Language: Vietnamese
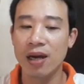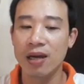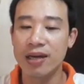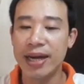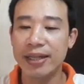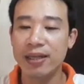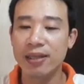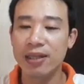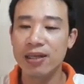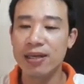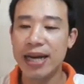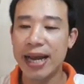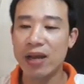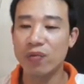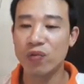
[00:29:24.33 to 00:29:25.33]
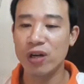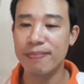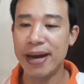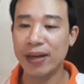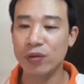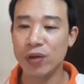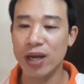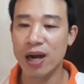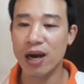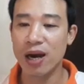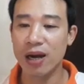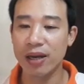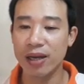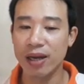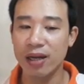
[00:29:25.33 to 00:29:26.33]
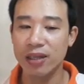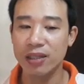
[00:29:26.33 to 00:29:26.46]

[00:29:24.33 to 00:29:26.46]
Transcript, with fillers: Ngày thứ tư này với bạn tuổi Hợi,